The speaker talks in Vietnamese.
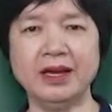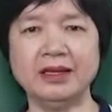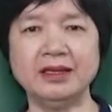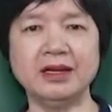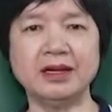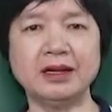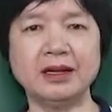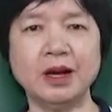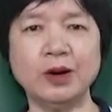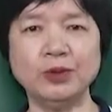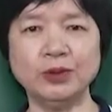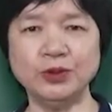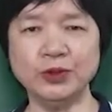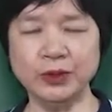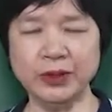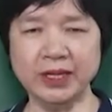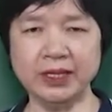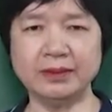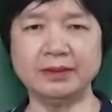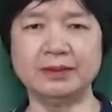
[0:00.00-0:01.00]
những câu
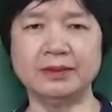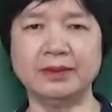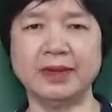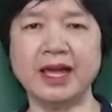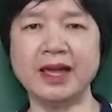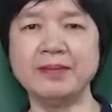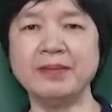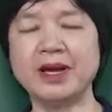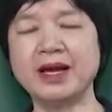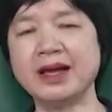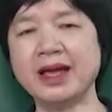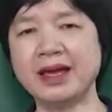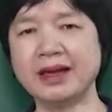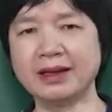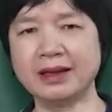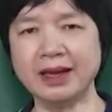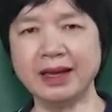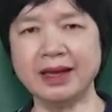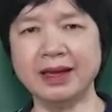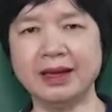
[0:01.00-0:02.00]
chuyện em đã nghe
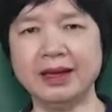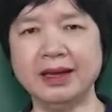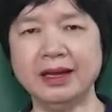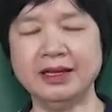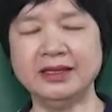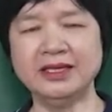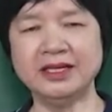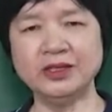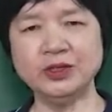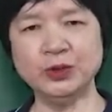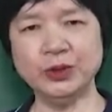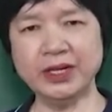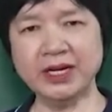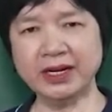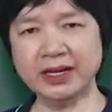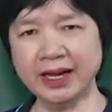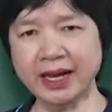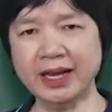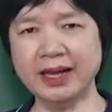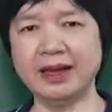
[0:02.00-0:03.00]
kể, những
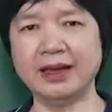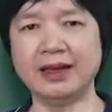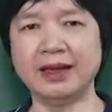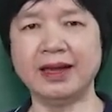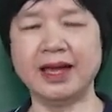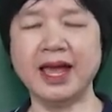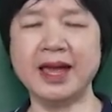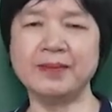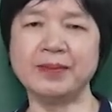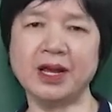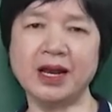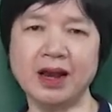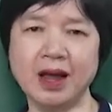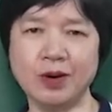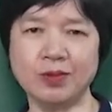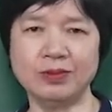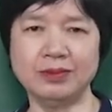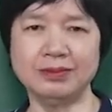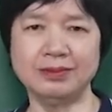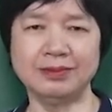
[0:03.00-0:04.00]
chuyện kể em đã
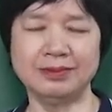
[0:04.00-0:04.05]
đọc,